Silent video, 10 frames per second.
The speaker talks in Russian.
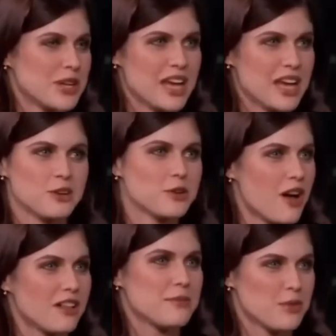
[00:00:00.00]
реклама для
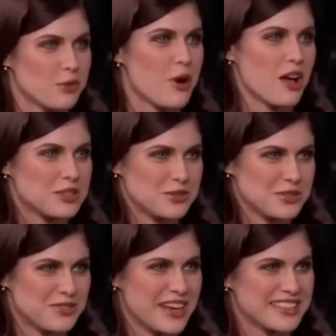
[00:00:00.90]
нашей игры.
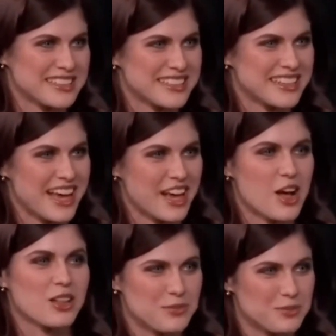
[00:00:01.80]
Благодарная за помощь.
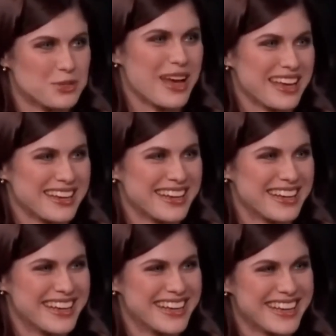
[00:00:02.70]
Да быстро
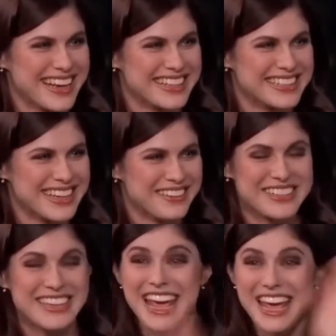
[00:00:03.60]
исправила ошибку.
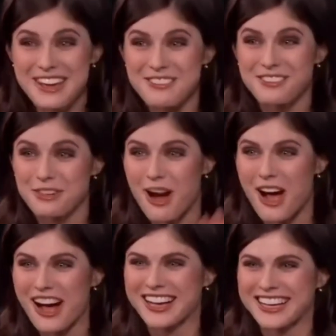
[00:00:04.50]
И Международная
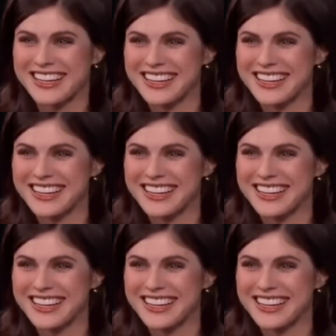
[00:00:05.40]
шахматная